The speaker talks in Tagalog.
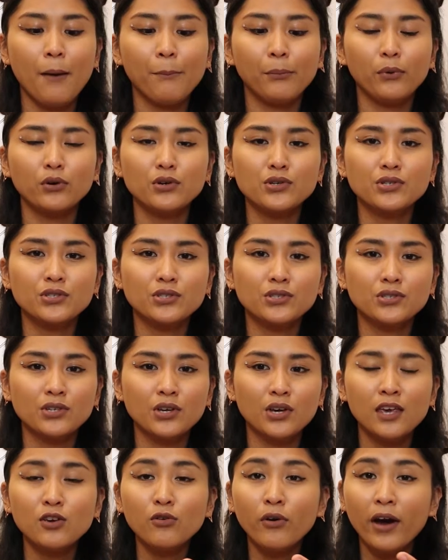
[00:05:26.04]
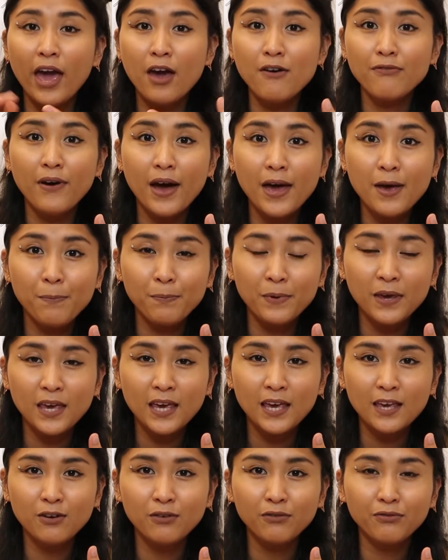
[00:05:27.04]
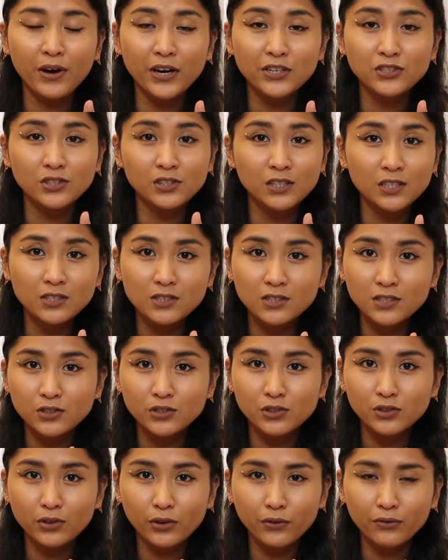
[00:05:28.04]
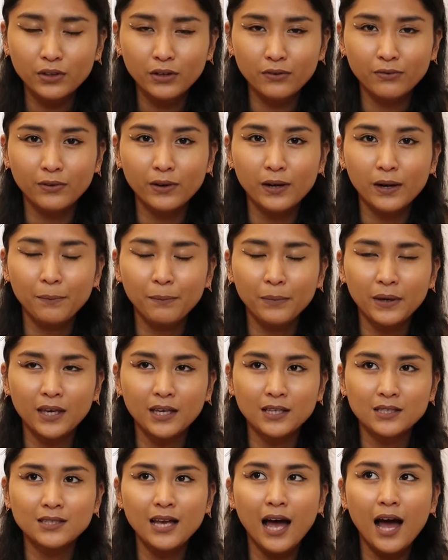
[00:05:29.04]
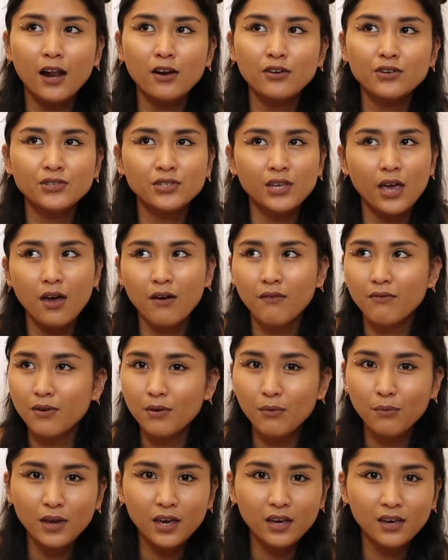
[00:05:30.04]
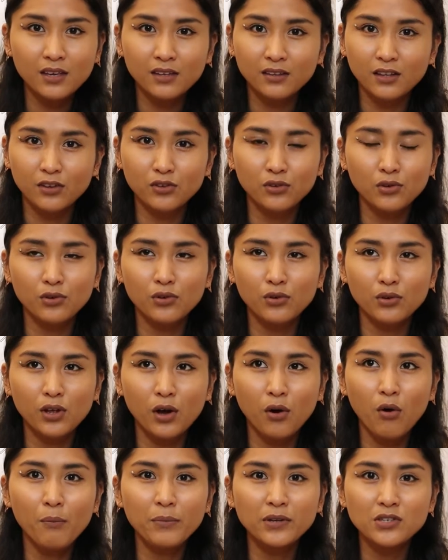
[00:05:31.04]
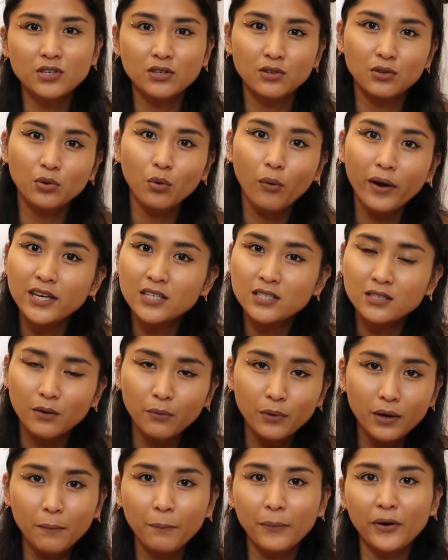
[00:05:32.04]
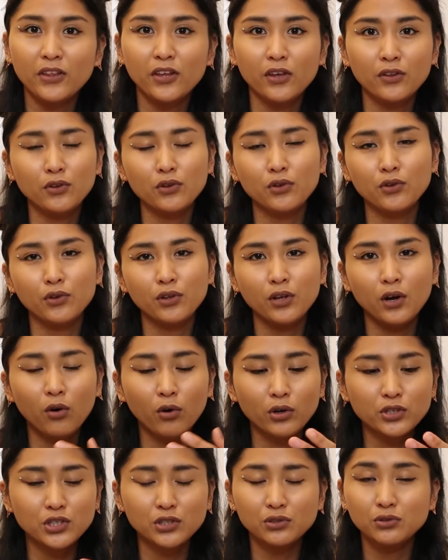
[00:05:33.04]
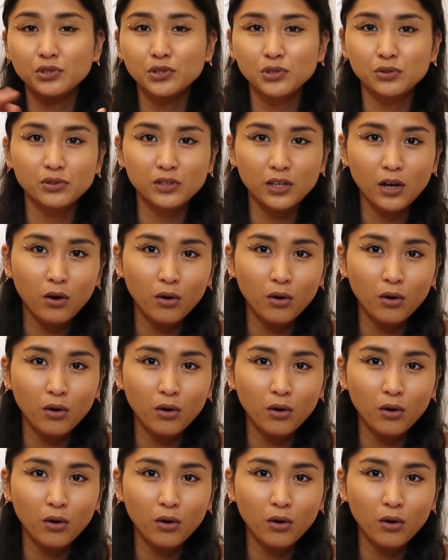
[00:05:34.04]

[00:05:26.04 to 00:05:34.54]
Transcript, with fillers: Tapos, yung FIP, yung Fashion Institute of the Philippines, halos every week nandoon ako. Minsan twice a week pa nandoon ako, shoot